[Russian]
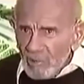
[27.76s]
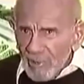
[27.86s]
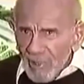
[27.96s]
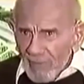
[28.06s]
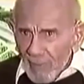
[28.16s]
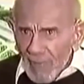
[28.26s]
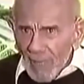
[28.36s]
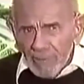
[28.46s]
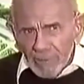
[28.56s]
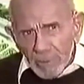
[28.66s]
не знает
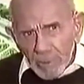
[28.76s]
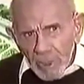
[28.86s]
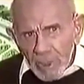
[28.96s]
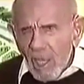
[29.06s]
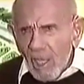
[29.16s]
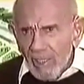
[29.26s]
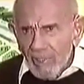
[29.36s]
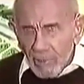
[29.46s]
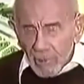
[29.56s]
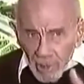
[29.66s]
достаточно об
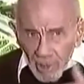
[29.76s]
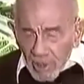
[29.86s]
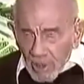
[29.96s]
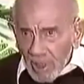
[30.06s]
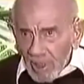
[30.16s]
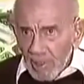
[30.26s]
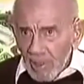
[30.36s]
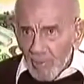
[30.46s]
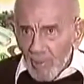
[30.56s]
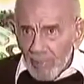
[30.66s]
экологии, чтобы решить ее
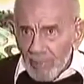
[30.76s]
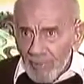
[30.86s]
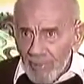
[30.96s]
проблемы.